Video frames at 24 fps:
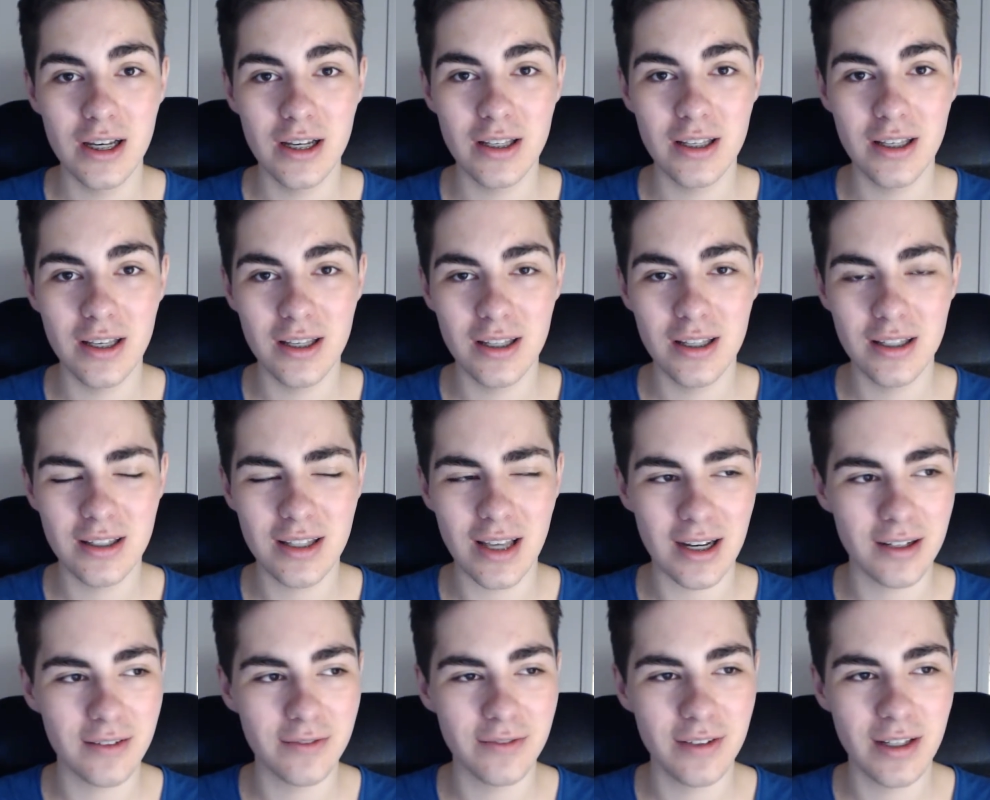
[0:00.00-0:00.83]
I
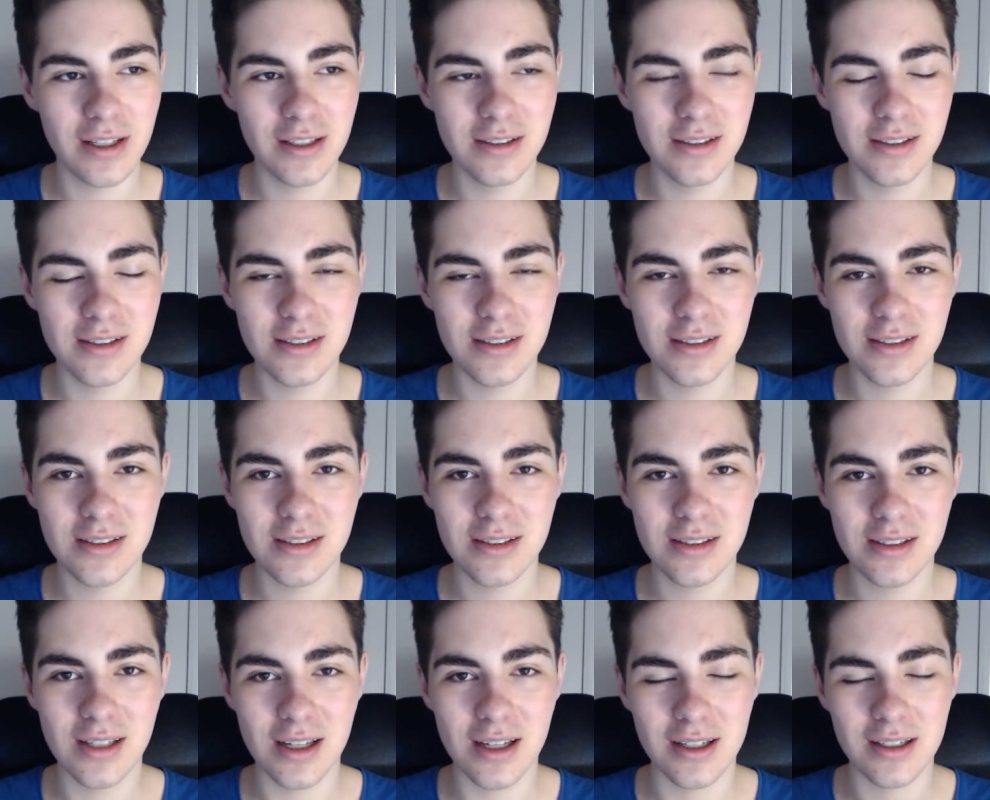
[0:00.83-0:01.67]
tak, więc
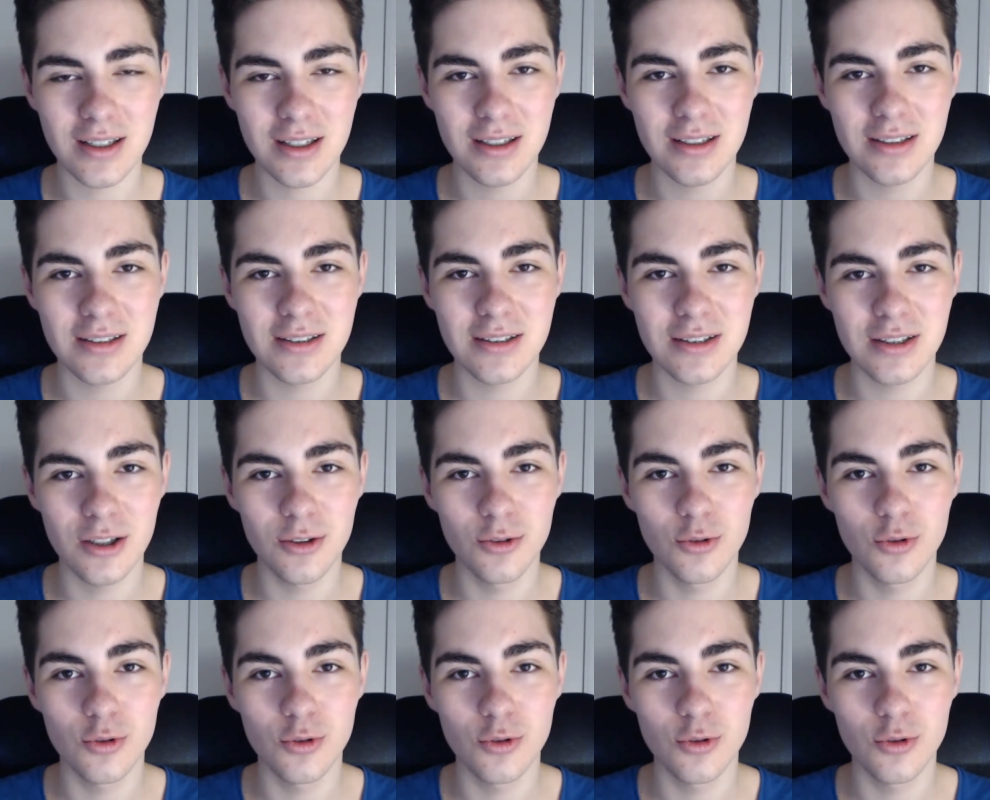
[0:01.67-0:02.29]
tak, jak jest się